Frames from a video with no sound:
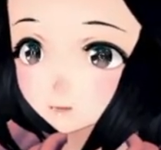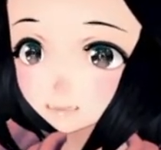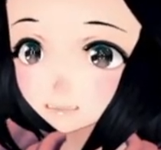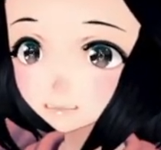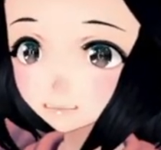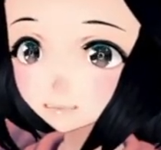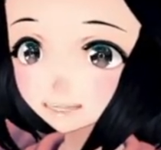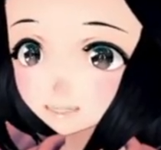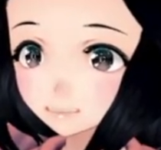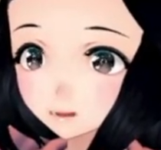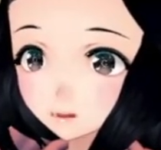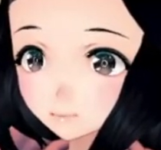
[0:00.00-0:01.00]
Posso uccidere
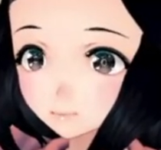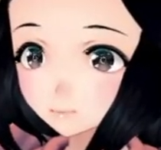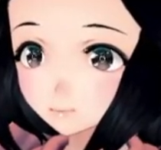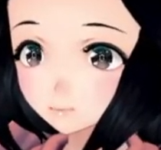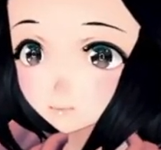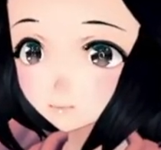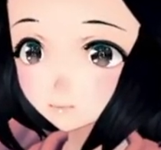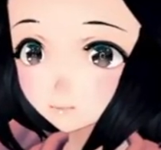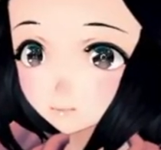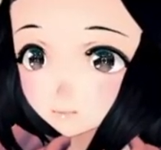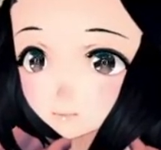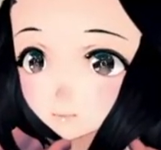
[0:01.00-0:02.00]
anche...
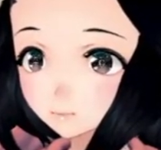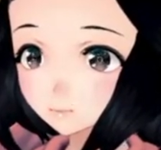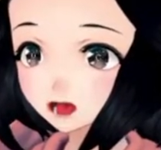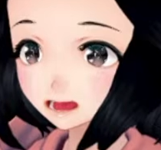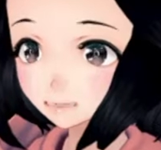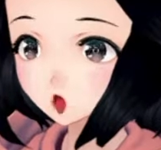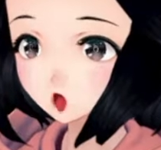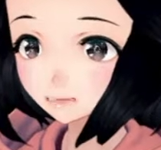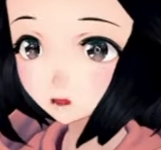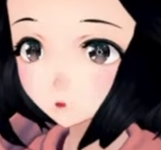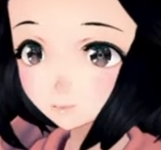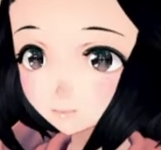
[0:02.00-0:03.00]
Aiuto.